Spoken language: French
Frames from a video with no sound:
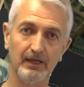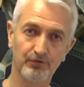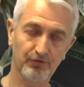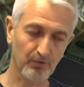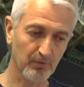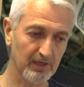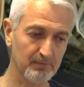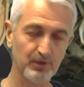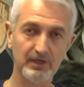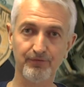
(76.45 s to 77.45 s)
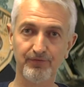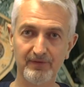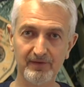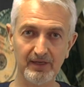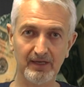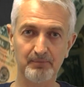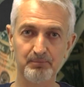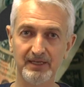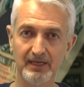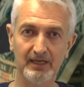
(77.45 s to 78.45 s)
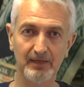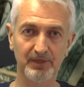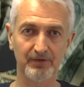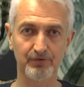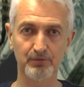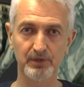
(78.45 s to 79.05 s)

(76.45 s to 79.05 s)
Et de surcroît, la monnaie physique, les billets et les pièces